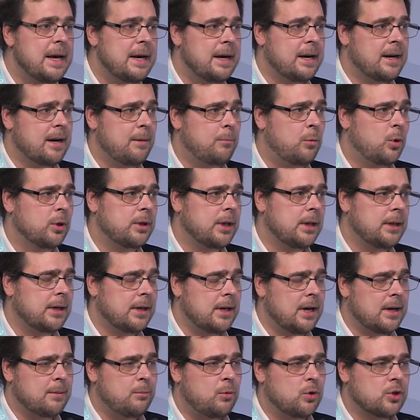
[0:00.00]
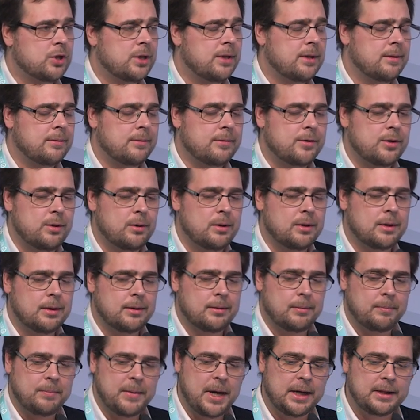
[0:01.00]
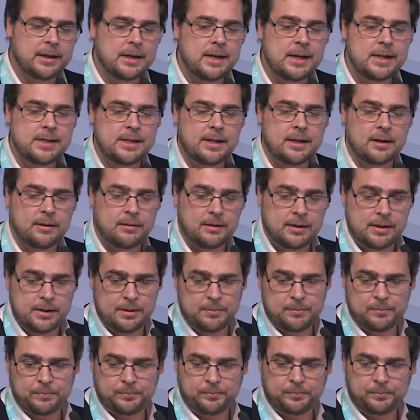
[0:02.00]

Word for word: работает и как можно все это анализировать.